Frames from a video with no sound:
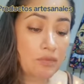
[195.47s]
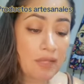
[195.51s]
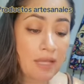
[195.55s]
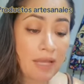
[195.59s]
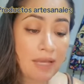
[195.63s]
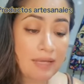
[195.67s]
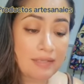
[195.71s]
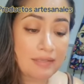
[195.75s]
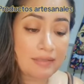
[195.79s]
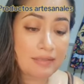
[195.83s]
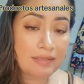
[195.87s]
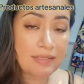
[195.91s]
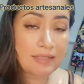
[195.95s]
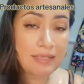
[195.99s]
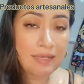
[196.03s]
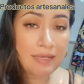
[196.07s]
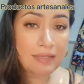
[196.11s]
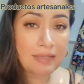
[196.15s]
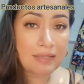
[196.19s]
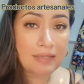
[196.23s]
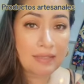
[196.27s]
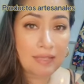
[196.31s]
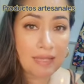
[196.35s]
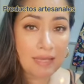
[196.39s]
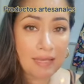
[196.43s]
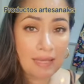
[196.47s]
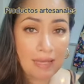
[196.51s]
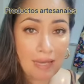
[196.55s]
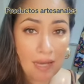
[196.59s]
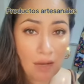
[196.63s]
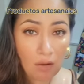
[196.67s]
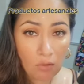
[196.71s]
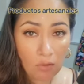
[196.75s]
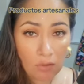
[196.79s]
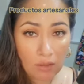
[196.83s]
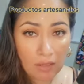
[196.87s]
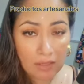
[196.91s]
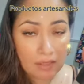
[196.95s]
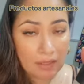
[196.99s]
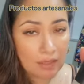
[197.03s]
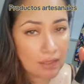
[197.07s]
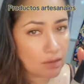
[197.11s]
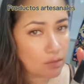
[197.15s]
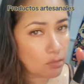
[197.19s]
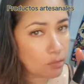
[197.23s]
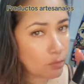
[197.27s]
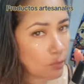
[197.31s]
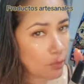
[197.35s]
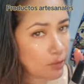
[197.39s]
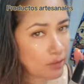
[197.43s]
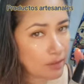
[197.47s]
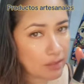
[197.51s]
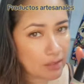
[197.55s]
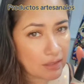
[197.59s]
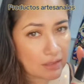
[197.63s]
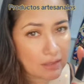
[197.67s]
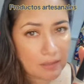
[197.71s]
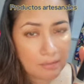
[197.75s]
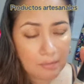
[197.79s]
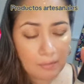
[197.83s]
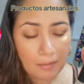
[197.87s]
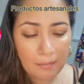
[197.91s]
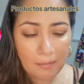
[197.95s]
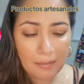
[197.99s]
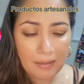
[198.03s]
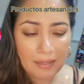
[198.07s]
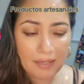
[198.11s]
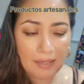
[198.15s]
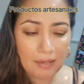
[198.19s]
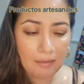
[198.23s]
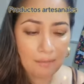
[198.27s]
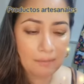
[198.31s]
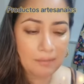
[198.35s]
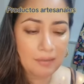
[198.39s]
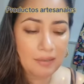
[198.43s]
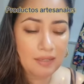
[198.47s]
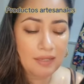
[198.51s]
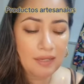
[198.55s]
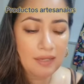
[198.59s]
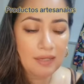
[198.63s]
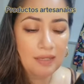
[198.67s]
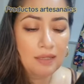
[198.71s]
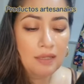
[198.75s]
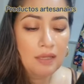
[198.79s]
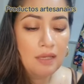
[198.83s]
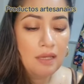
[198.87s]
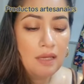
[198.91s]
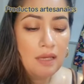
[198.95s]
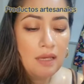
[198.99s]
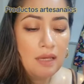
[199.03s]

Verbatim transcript: la arcilla de caolín, que es buenísima para la piel.